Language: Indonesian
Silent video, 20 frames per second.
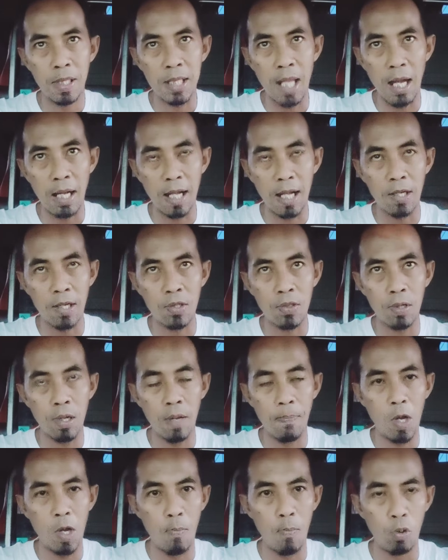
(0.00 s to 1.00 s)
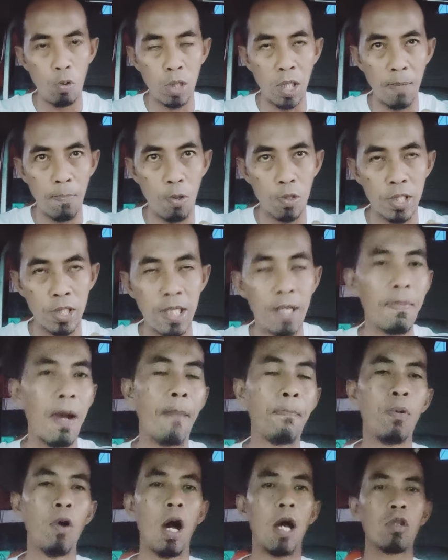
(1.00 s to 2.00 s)
E, misalkan e, pengemudi
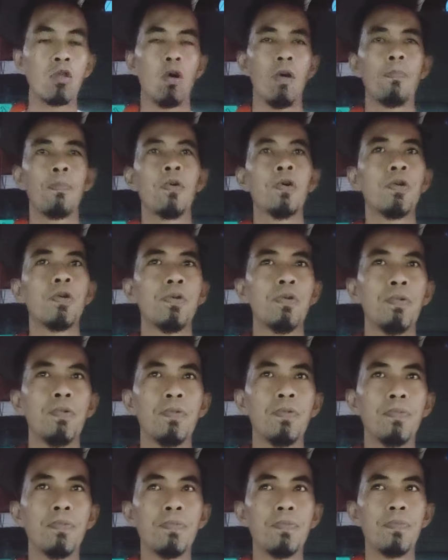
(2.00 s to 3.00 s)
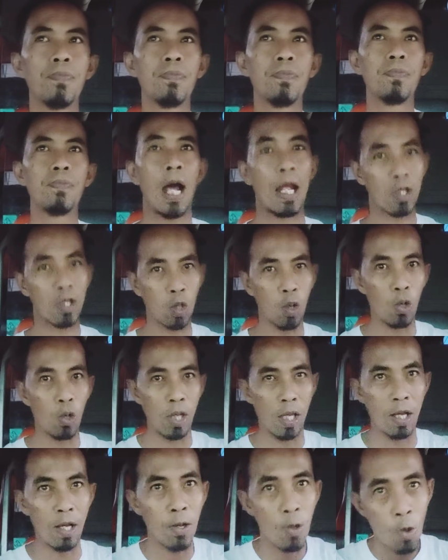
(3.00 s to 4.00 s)
posisi mabuk ataupun
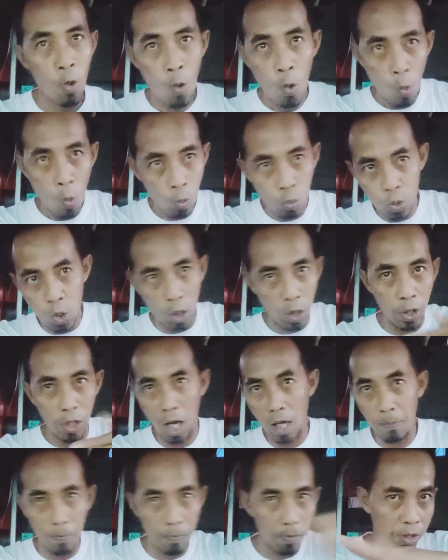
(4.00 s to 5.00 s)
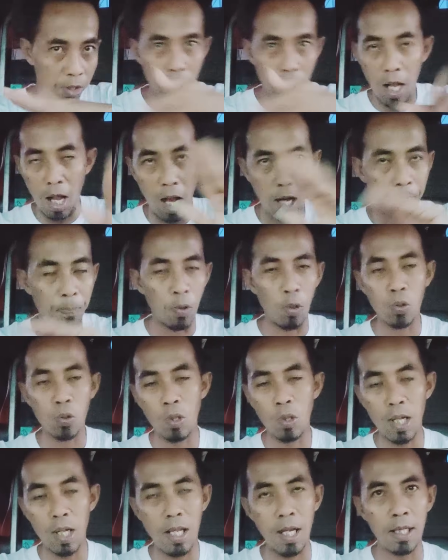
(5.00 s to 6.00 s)
ngantuk ya, jadikan kecelakaan
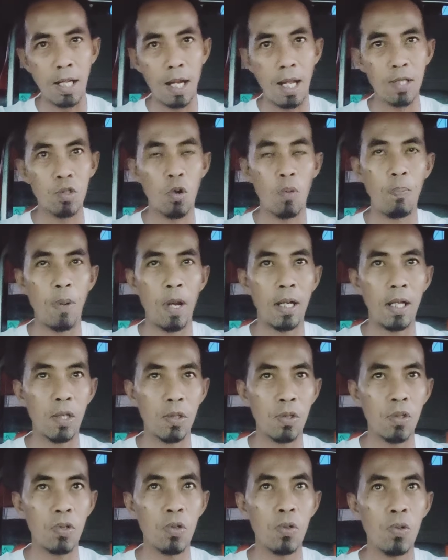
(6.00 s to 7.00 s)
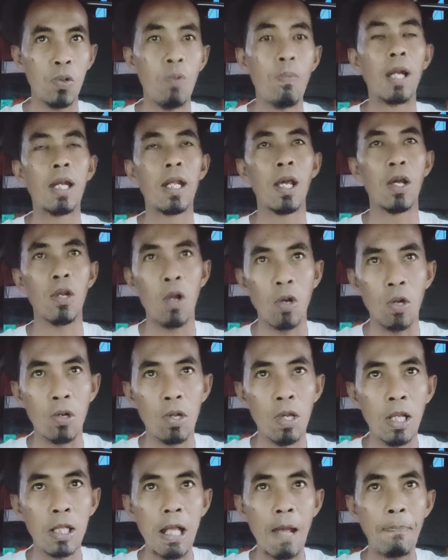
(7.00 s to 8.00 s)
beruntun kayak di alas roban itu itu human
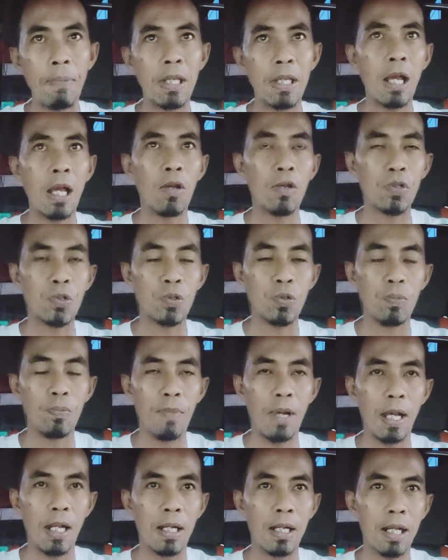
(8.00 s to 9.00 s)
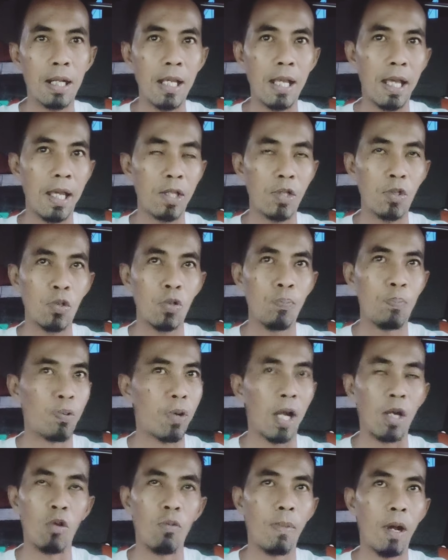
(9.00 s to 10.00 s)
error. Tapi kalau cuman kayak
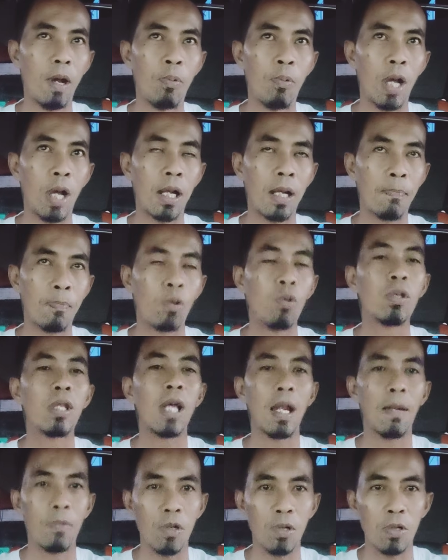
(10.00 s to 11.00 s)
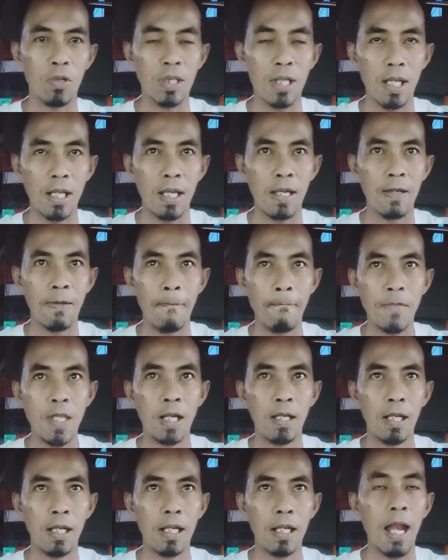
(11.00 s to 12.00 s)
itu bukan bukan brutal menurut saya.
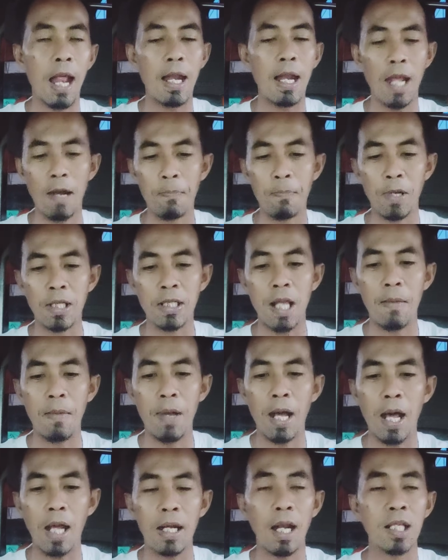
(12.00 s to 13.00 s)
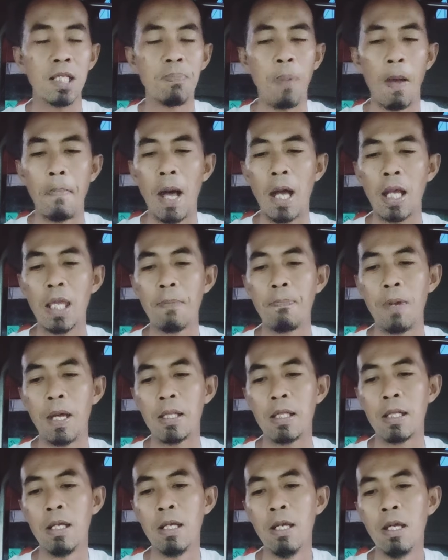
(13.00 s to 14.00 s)
Jadi kelalaian bersama karena sebab
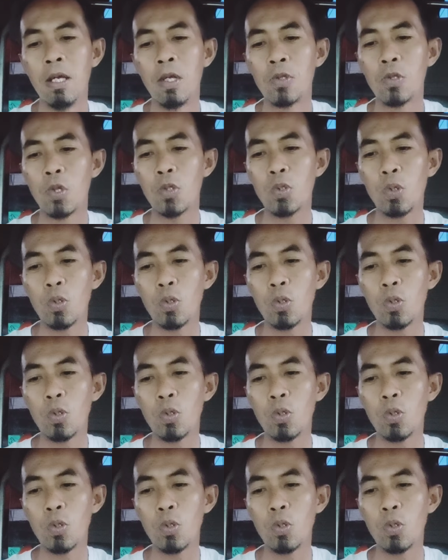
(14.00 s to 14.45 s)
akibat.